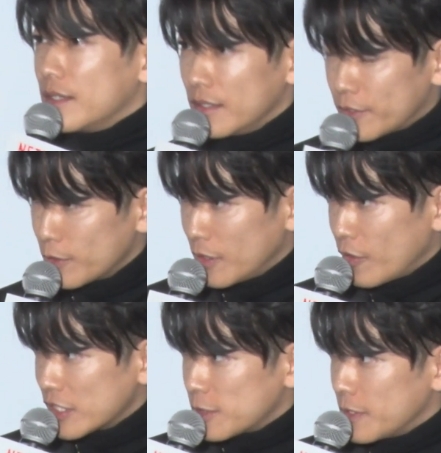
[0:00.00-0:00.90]
えー、今日は
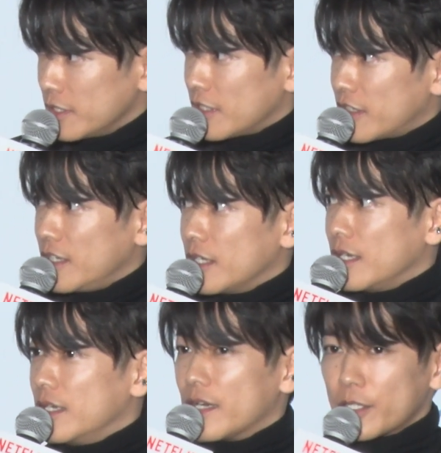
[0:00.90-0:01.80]
お集まりいただき、
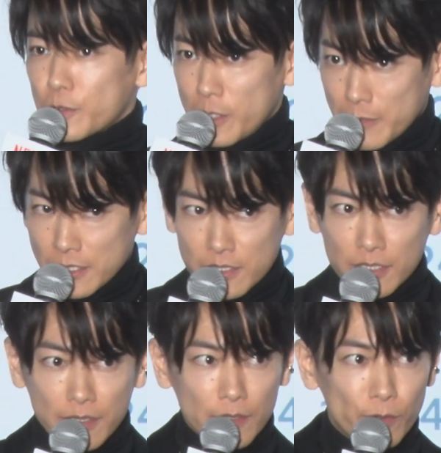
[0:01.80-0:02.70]
えー、ありがとうございま
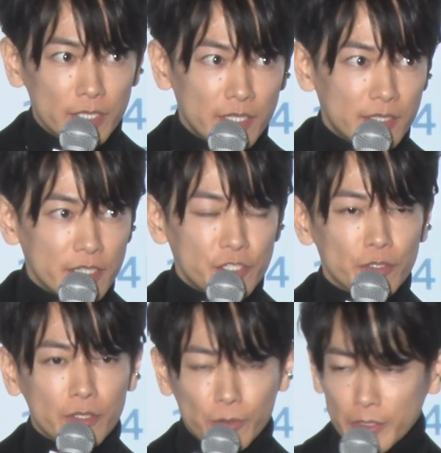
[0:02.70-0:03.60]
す。えー、お会いできて非
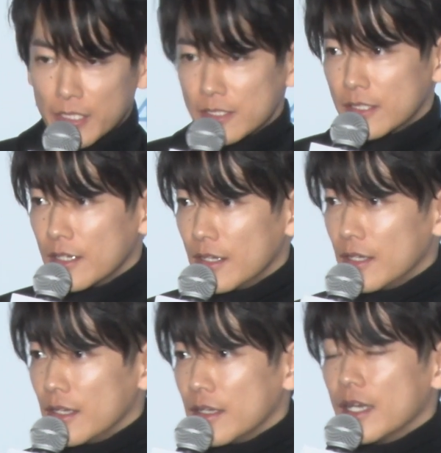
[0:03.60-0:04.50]
常に光栄です。
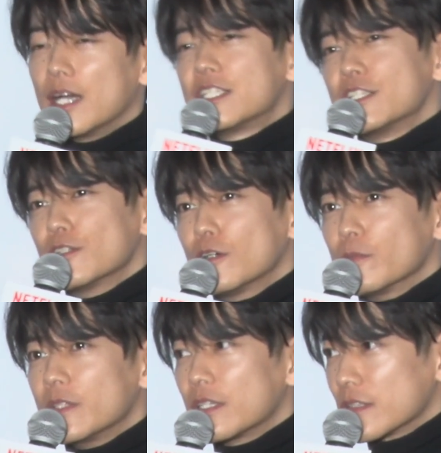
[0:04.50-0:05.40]
えー、配信
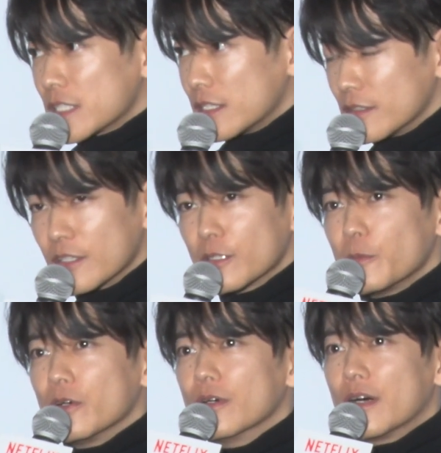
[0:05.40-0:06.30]
を見てくださっている方
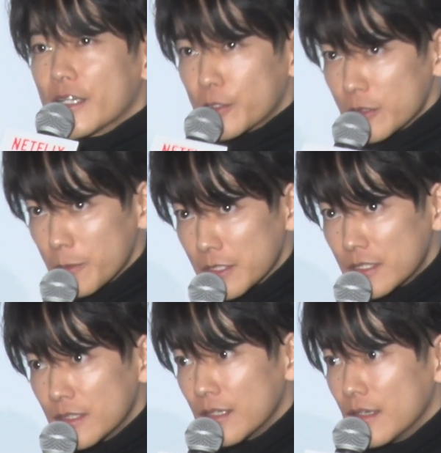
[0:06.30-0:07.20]
もありがとうございま
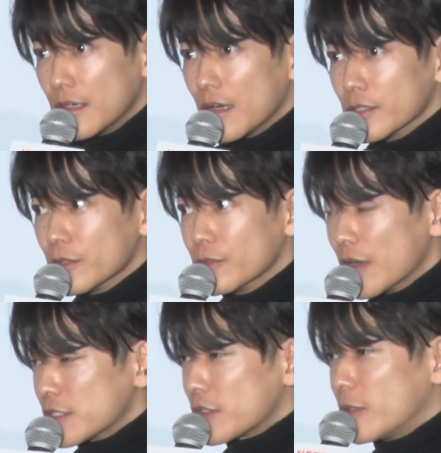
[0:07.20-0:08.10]
す。あの
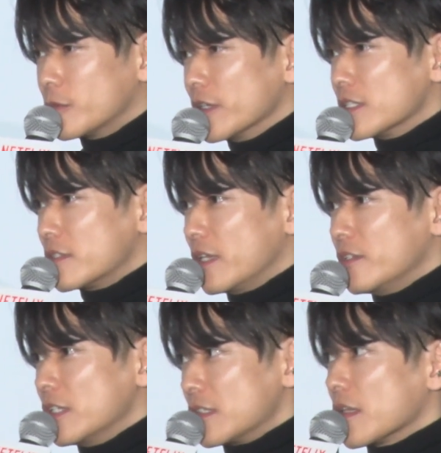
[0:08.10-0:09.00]
ファーストラブを
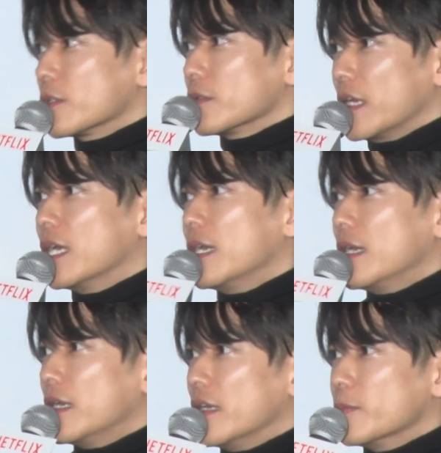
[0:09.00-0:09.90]
エスエヌエス などで
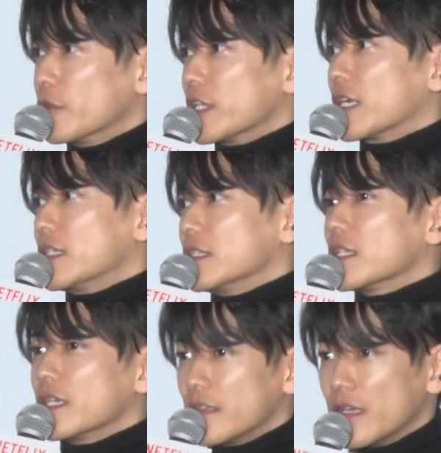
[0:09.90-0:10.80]
盛り上げてい
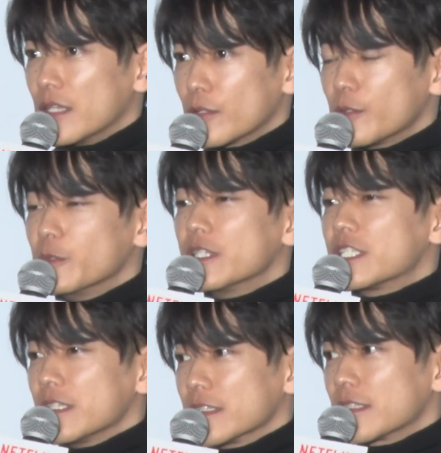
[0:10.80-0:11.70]
ただいてとても嬉
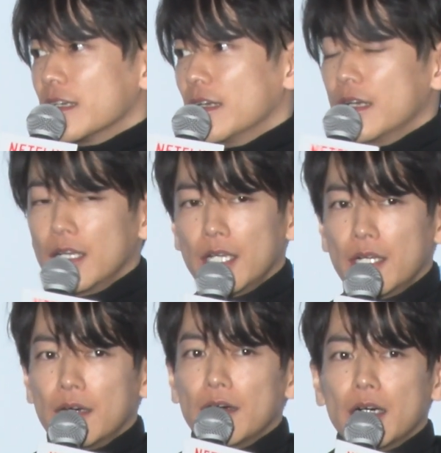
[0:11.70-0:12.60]
しいです。
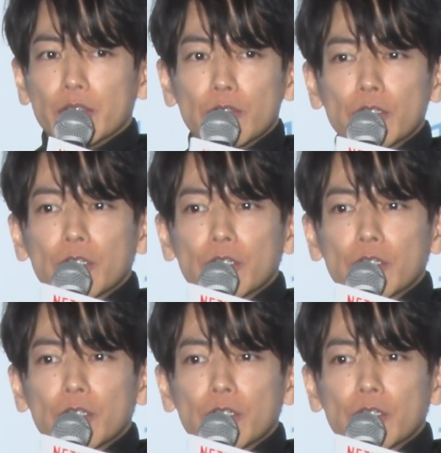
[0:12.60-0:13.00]
あのー、